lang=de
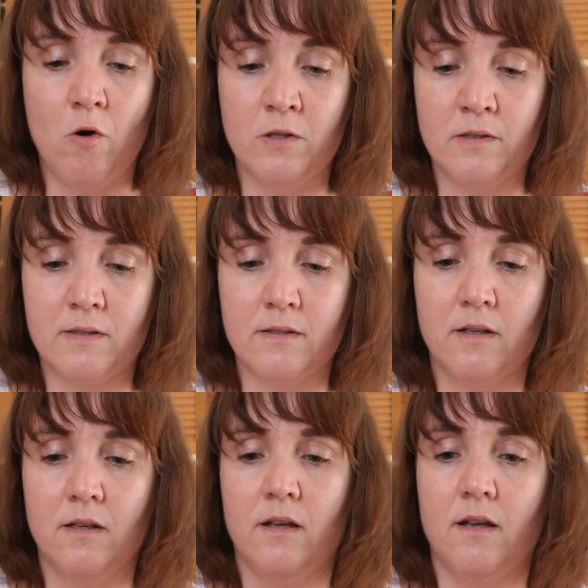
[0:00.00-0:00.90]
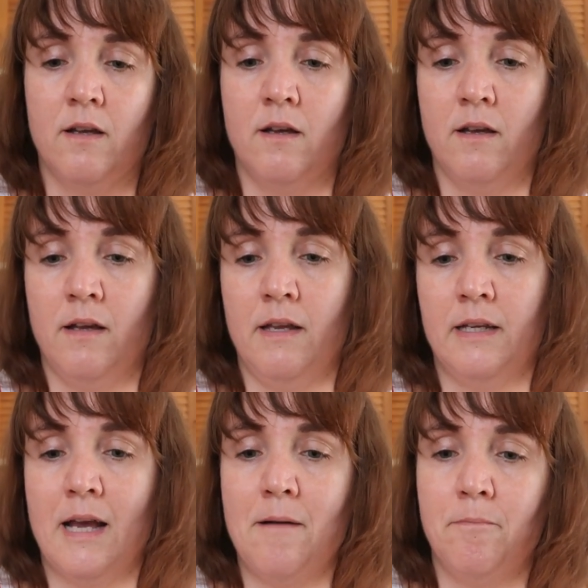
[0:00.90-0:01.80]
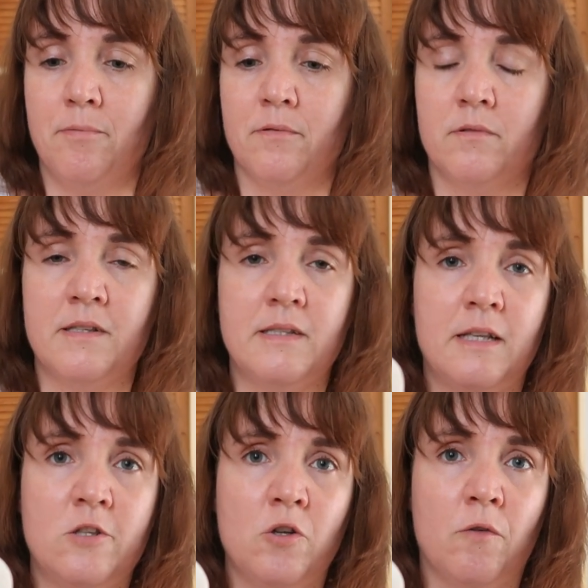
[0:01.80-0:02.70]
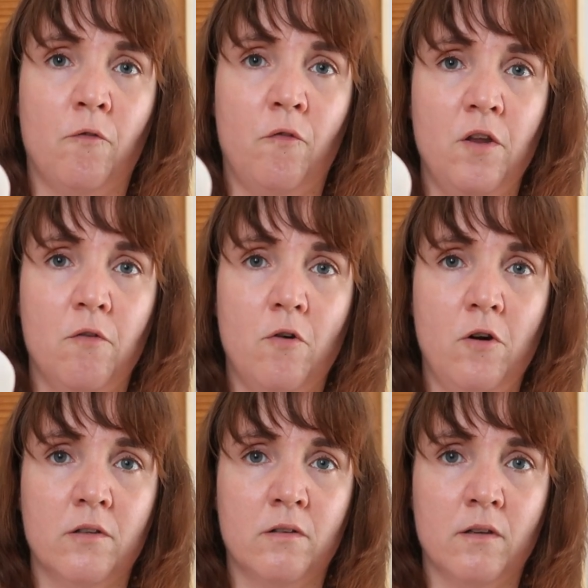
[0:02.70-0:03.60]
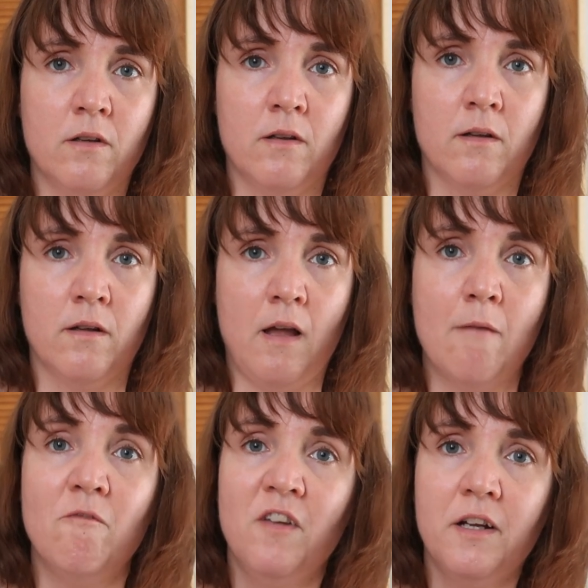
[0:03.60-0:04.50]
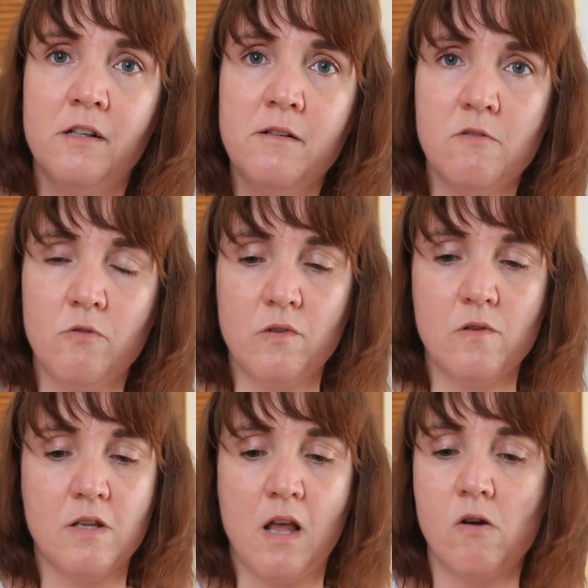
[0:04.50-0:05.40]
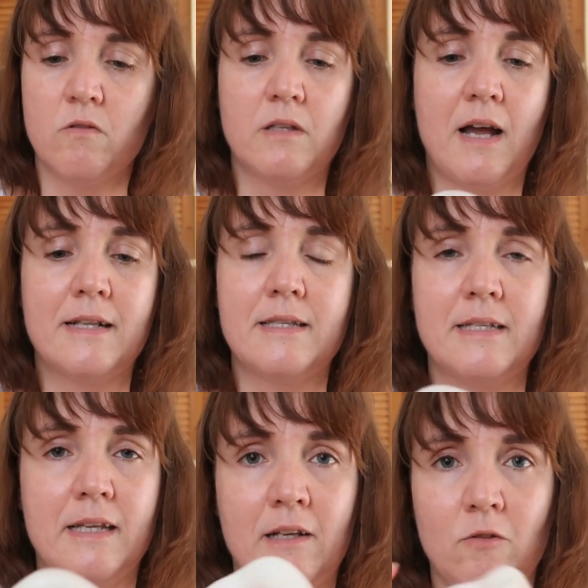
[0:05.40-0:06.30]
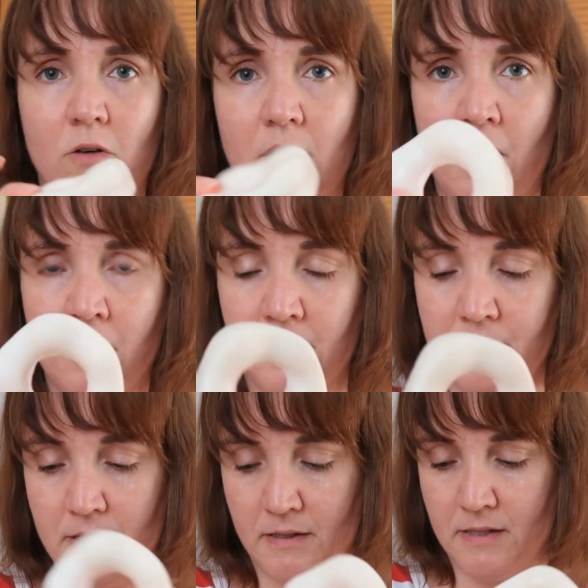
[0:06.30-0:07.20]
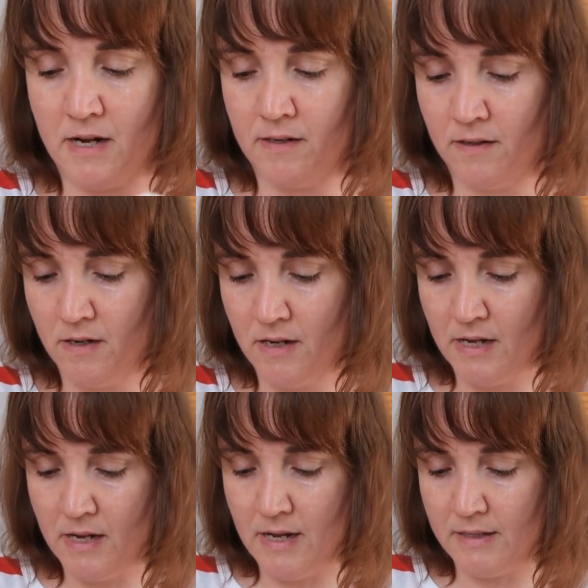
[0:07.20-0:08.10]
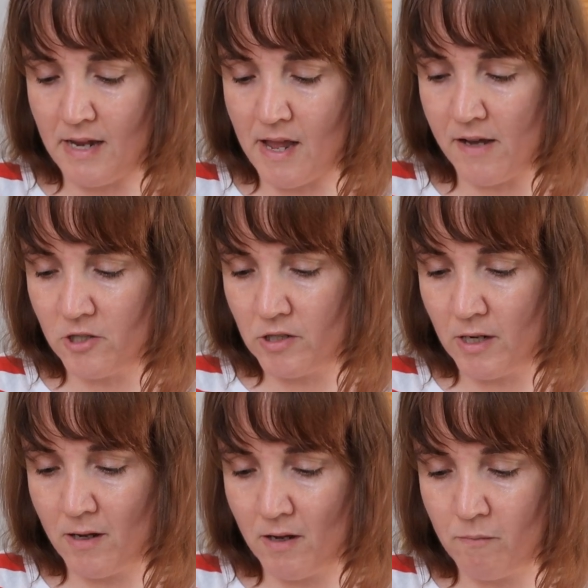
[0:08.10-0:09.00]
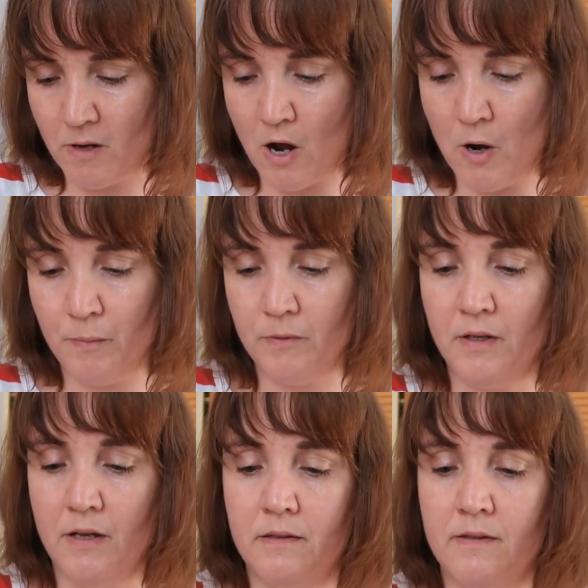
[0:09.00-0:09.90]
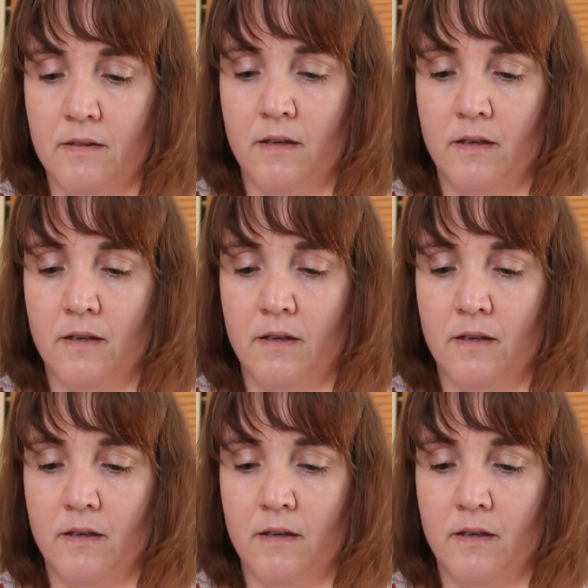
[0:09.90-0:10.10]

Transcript: Und äh, ich habe das jetzt schon vier Wochen äh, am Wickel sozusagen und da hat sich echt noch gar nichts getan. Der Hersteller behauptet,